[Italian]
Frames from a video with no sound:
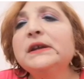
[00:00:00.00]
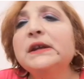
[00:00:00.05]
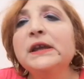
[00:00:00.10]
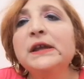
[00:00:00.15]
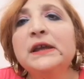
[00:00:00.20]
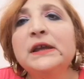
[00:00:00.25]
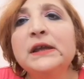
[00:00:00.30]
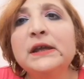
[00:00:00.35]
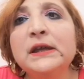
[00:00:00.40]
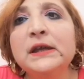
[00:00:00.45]

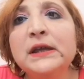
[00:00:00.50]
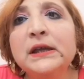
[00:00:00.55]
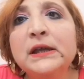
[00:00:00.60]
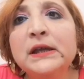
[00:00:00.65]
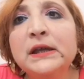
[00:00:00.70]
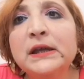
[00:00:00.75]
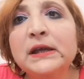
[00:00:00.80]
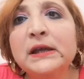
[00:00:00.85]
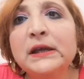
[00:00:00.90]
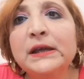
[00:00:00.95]

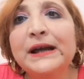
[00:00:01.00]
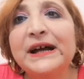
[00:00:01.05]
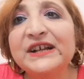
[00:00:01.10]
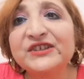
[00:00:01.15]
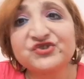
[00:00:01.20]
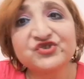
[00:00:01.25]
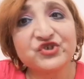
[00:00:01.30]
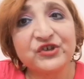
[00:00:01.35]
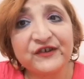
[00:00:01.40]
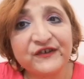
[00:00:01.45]
eh,
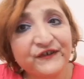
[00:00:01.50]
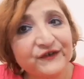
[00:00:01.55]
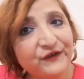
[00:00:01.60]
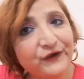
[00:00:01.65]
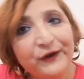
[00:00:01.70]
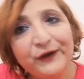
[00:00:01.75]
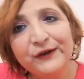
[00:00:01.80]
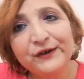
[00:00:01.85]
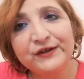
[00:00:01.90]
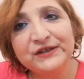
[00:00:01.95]

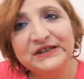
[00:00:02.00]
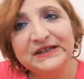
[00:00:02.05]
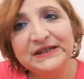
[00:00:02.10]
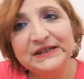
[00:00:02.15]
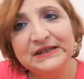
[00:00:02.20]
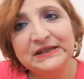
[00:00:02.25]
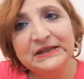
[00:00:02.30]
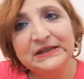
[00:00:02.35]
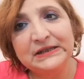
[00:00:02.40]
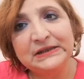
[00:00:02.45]

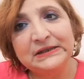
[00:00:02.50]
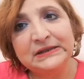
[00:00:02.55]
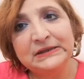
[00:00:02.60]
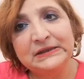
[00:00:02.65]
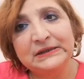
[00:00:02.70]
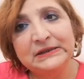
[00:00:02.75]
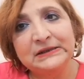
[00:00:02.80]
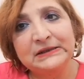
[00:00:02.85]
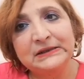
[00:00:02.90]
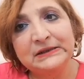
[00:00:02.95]
accessori,
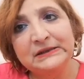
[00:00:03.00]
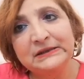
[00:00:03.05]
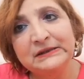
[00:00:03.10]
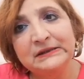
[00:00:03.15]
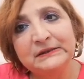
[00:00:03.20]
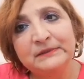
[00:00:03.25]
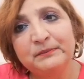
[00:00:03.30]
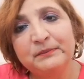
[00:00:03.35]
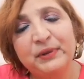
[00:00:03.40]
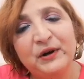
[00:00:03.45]

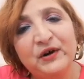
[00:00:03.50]
eh,